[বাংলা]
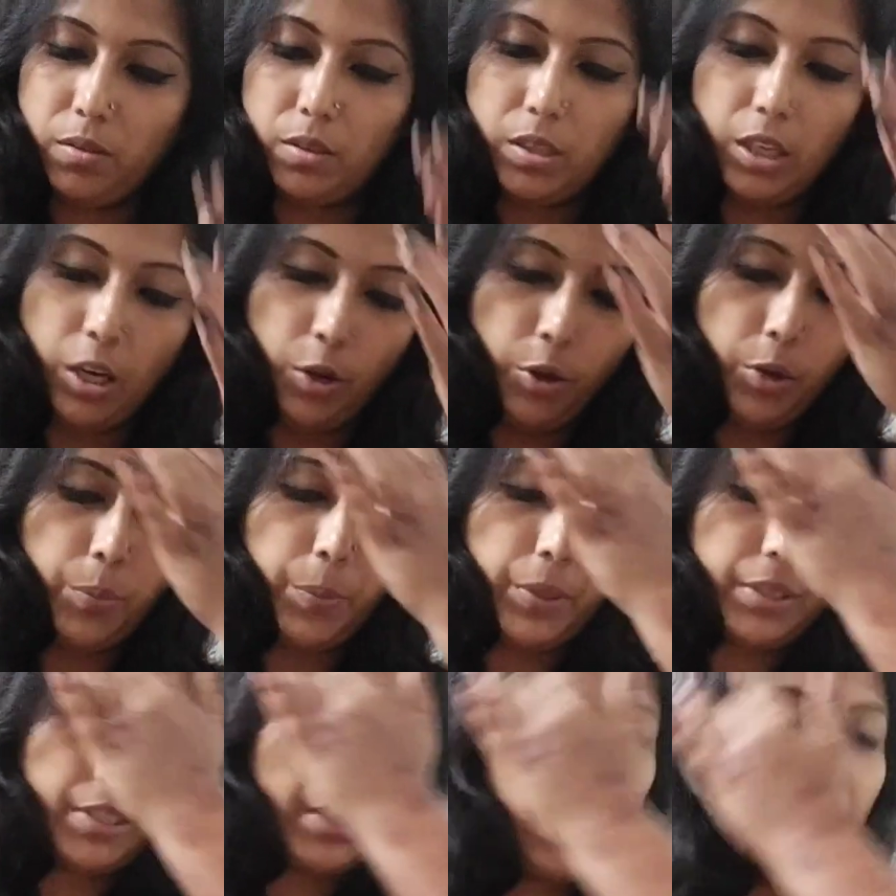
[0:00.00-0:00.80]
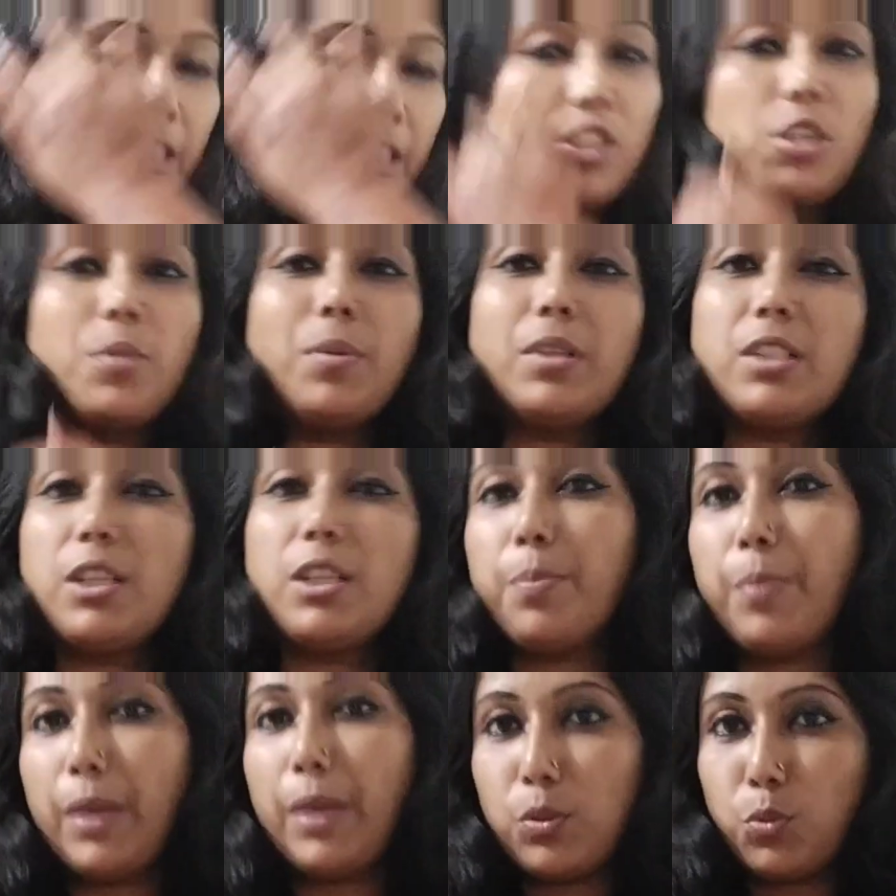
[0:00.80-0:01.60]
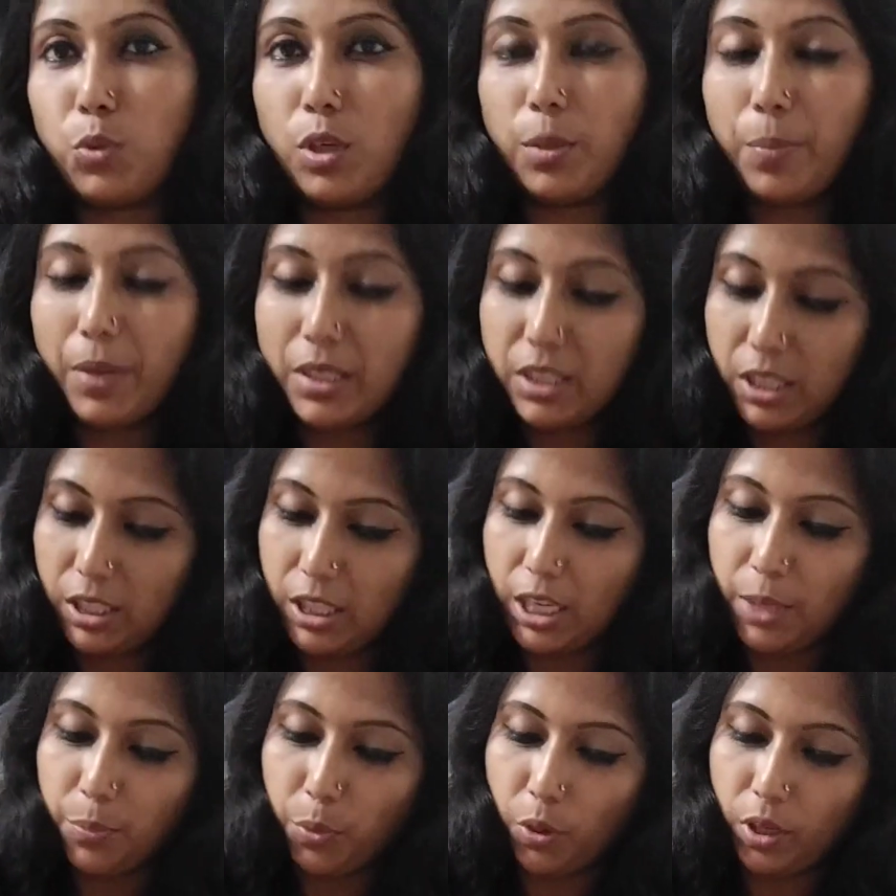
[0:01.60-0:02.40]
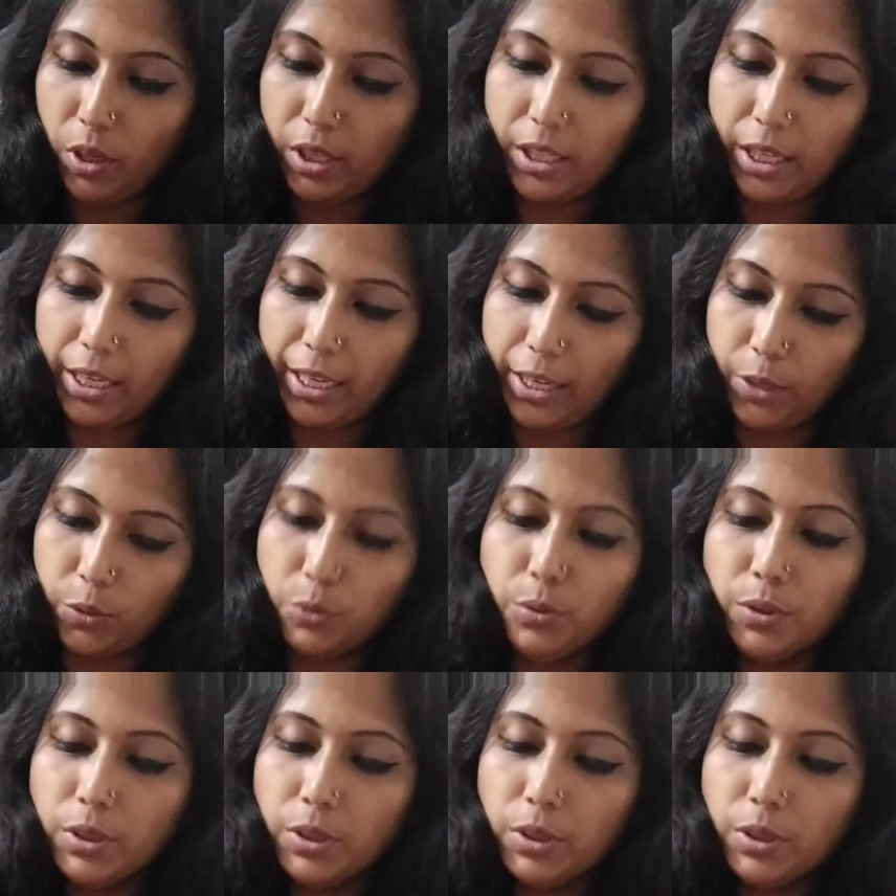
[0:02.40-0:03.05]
লাউয়ের পাতায় কাচকি মাছের পাতুরি বা যেটাই বলেন না কেন